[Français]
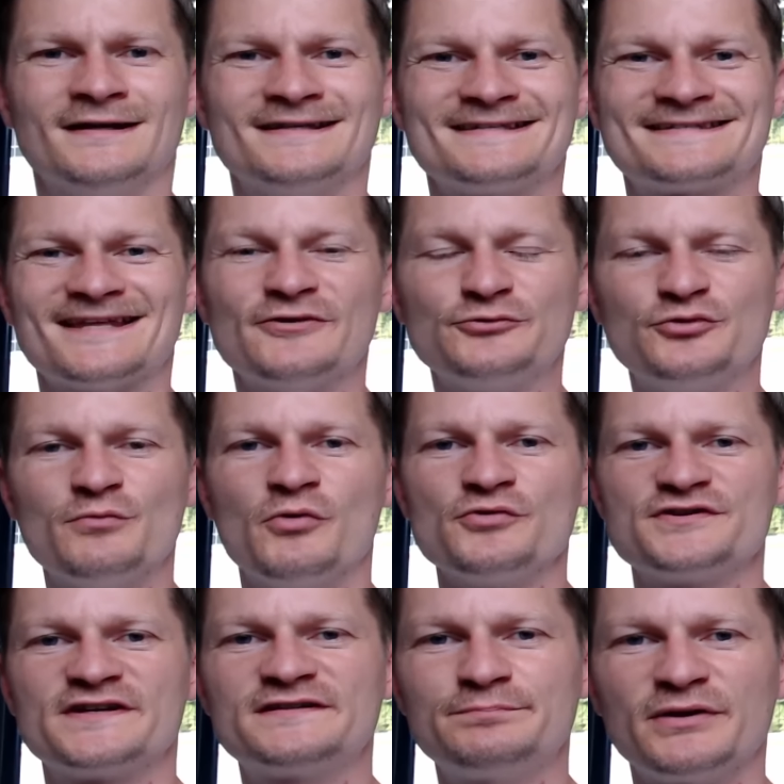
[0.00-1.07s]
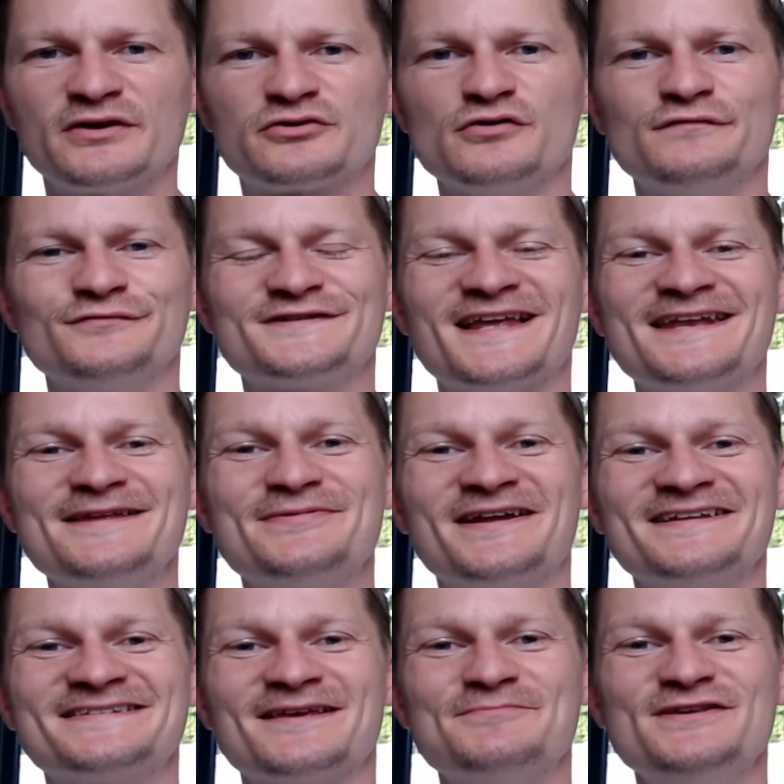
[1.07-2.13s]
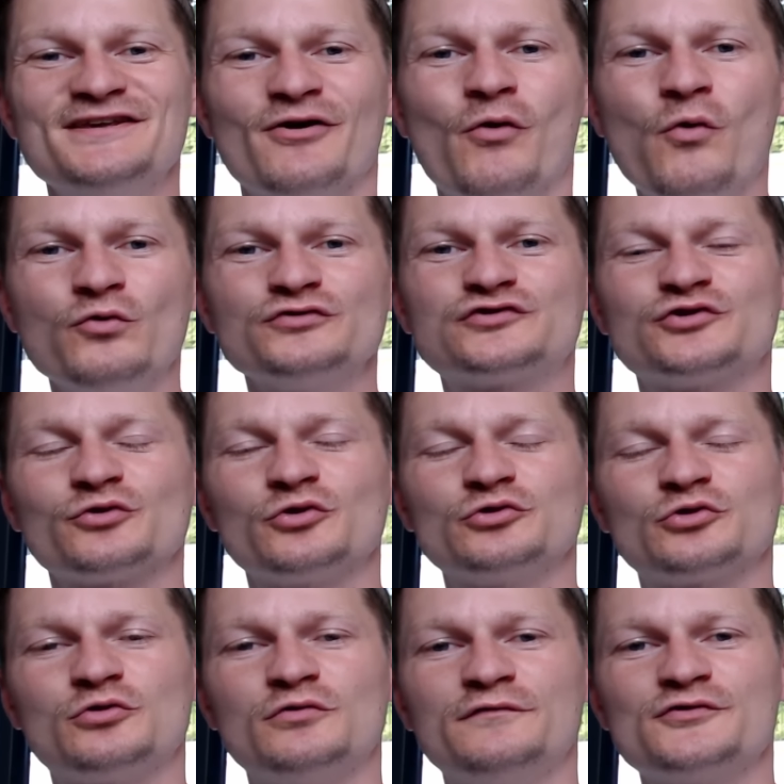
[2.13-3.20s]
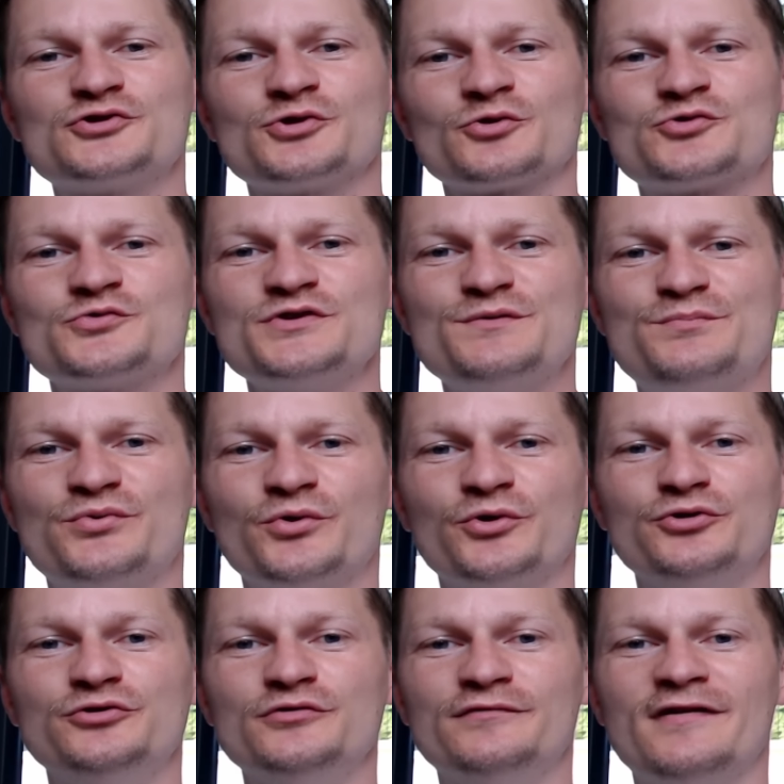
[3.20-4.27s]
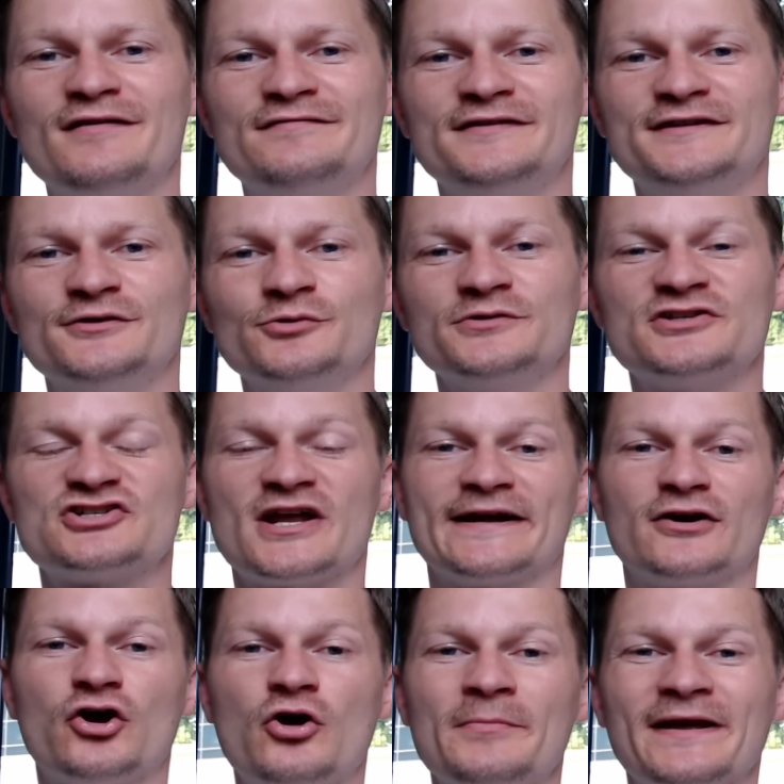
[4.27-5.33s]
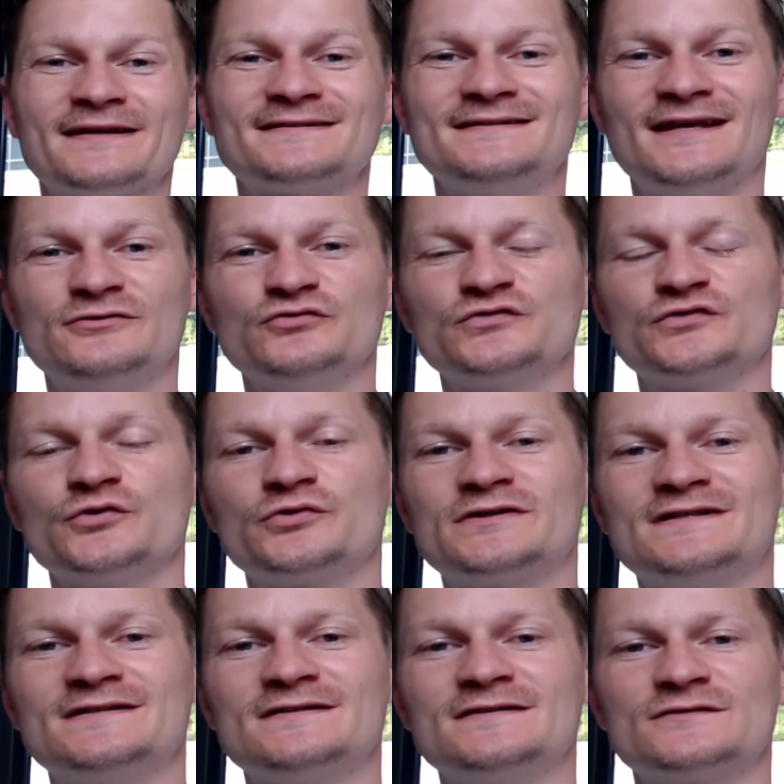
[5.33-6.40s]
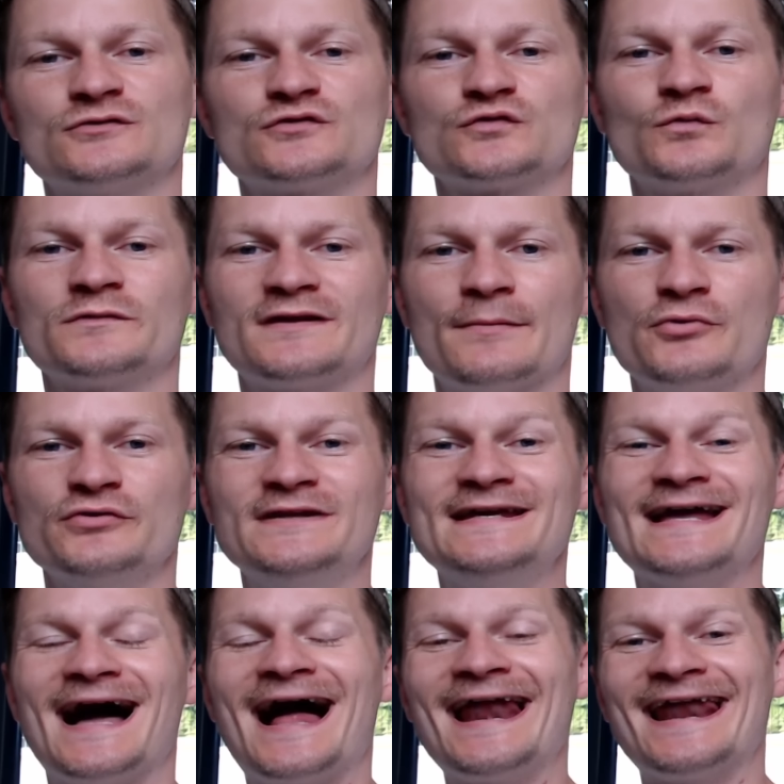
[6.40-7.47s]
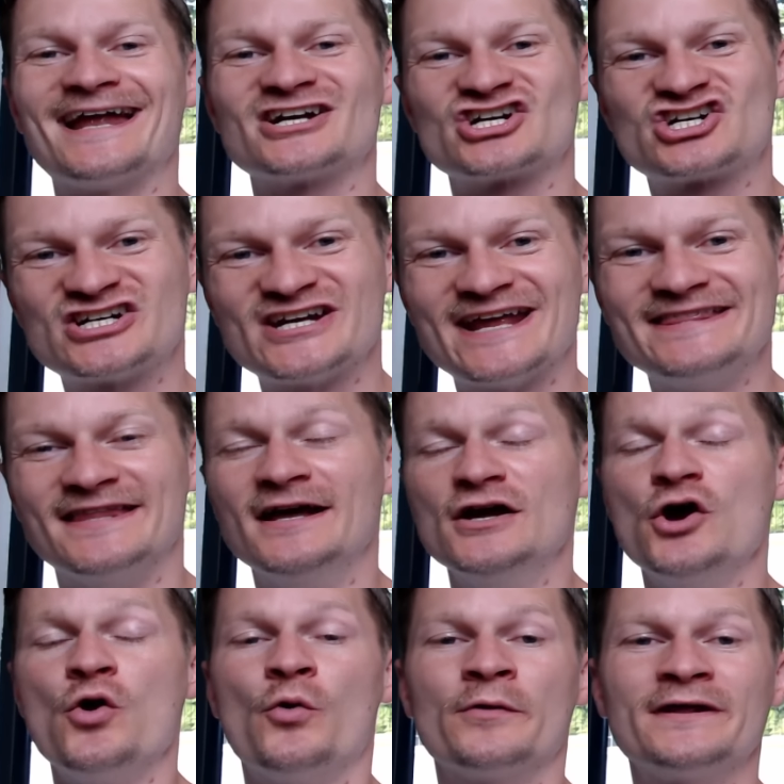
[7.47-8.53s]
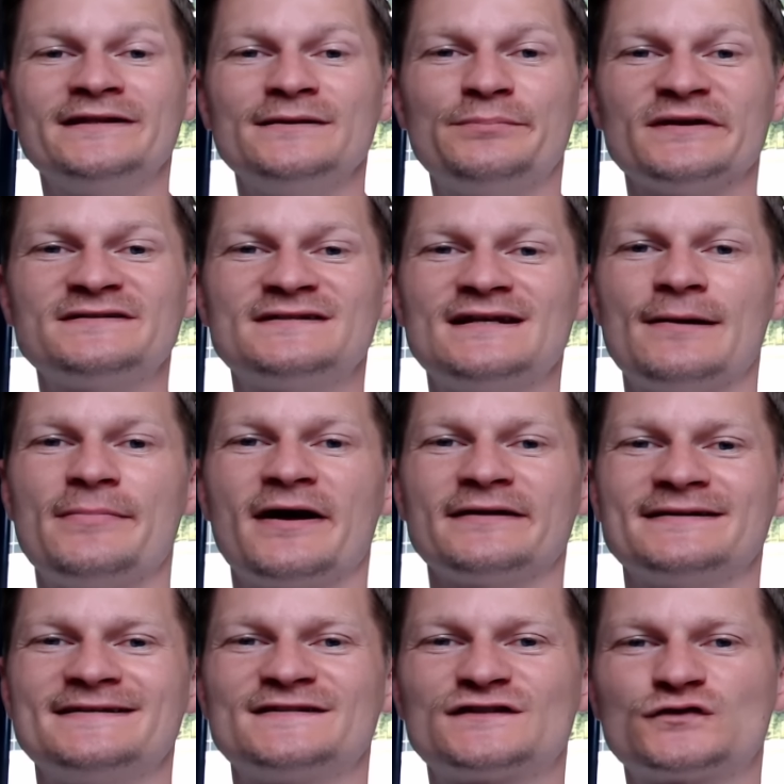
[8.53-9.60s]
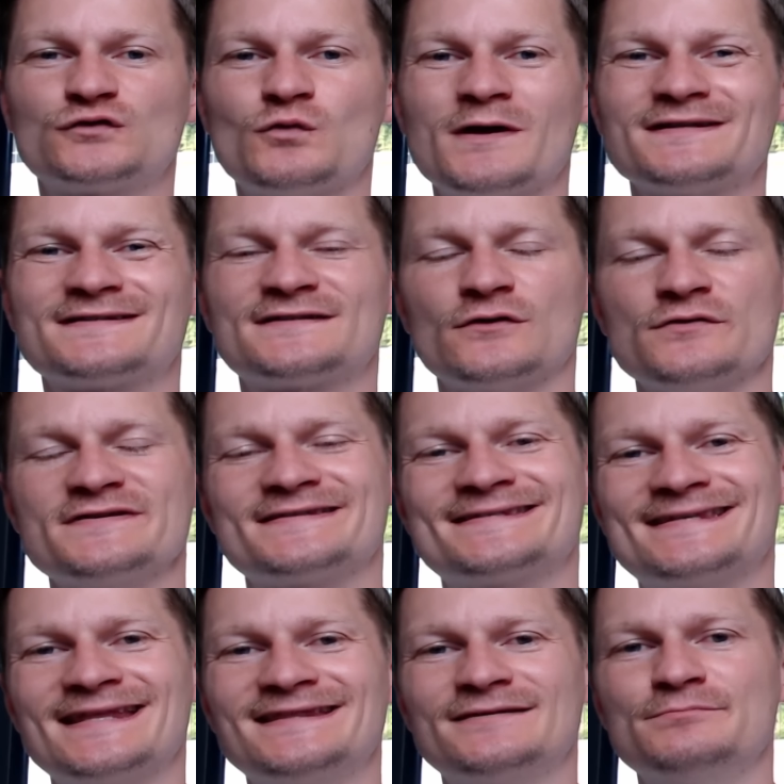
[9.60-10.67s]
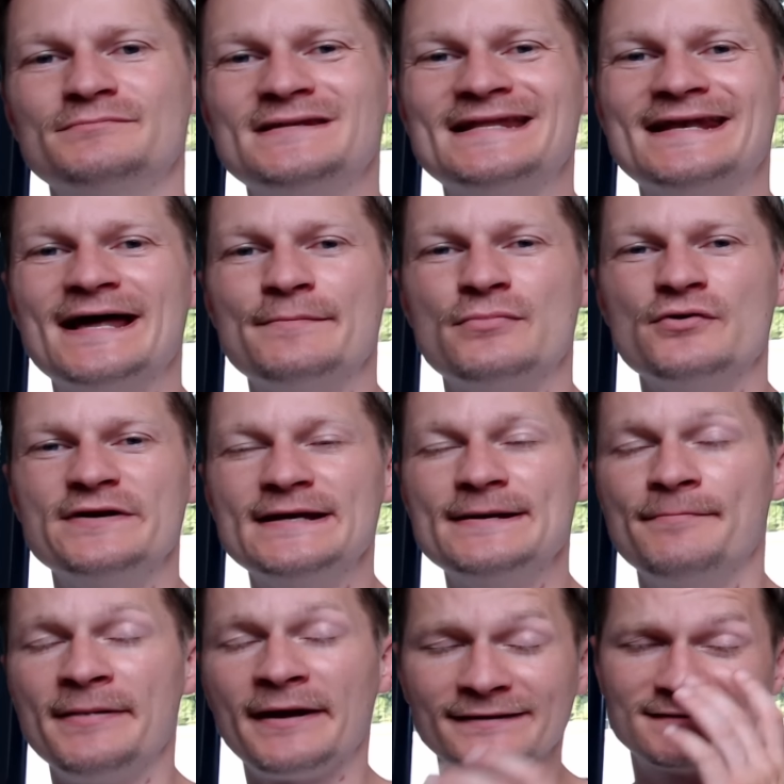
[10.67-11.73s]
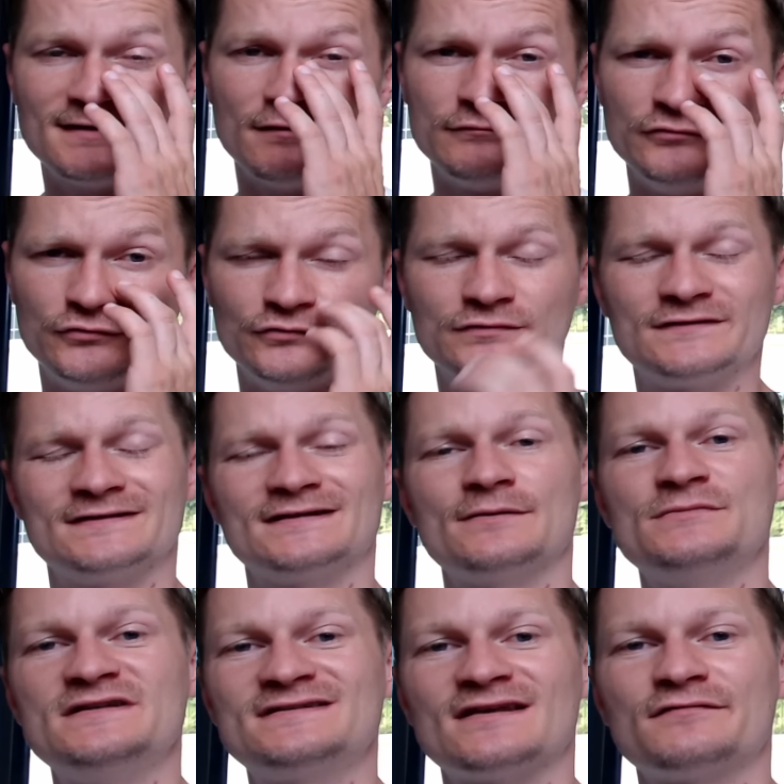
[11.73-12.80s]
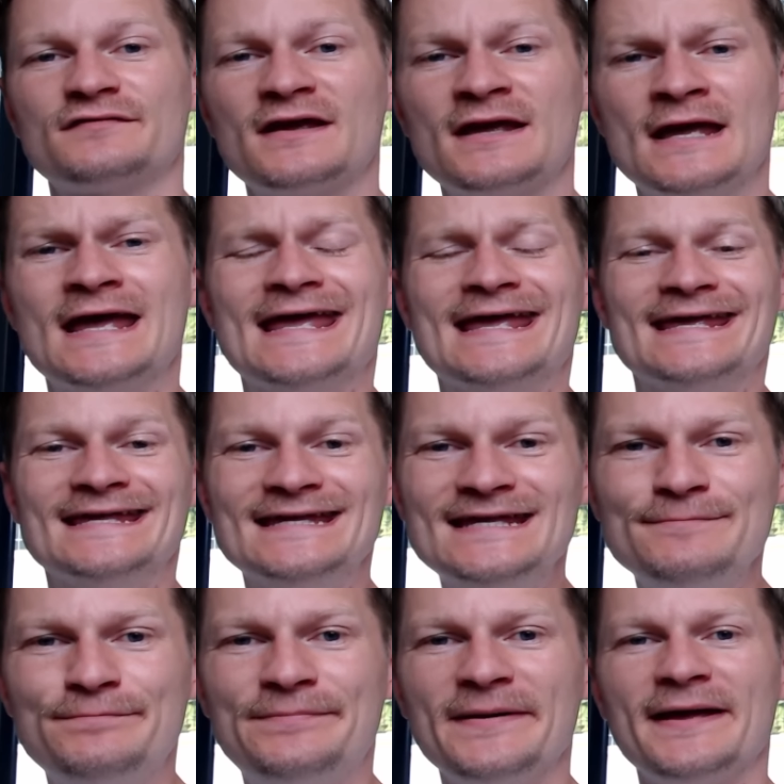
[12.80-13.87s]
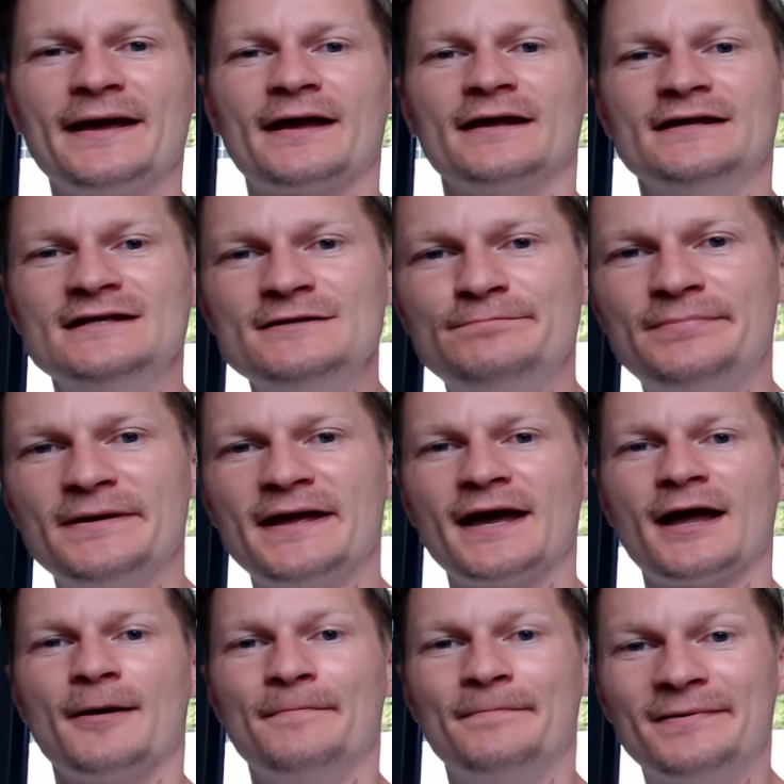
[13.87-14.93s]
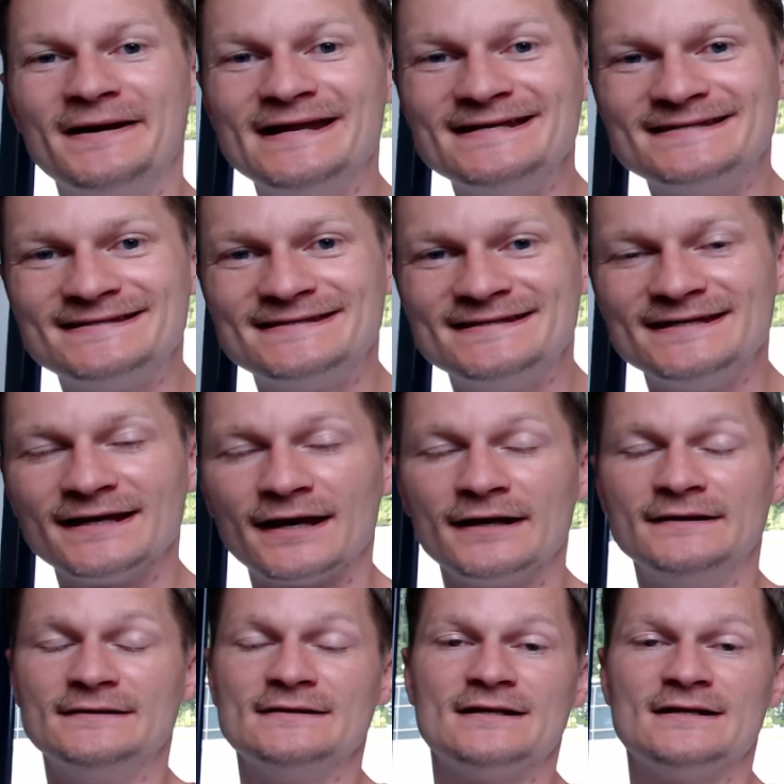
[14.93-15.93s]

Salut tout le monde, j'espère que vous allez bien les amis. On se retrouve aujourd'hui pour une nouvelle vidéo. Déjà un grand merci à tous ceux qui se sont abonnés à la chaîne. On a dépassé la barre des 67 000 abonnés. Merci à vous tous les amis, ça fait hyper hyper plaisir.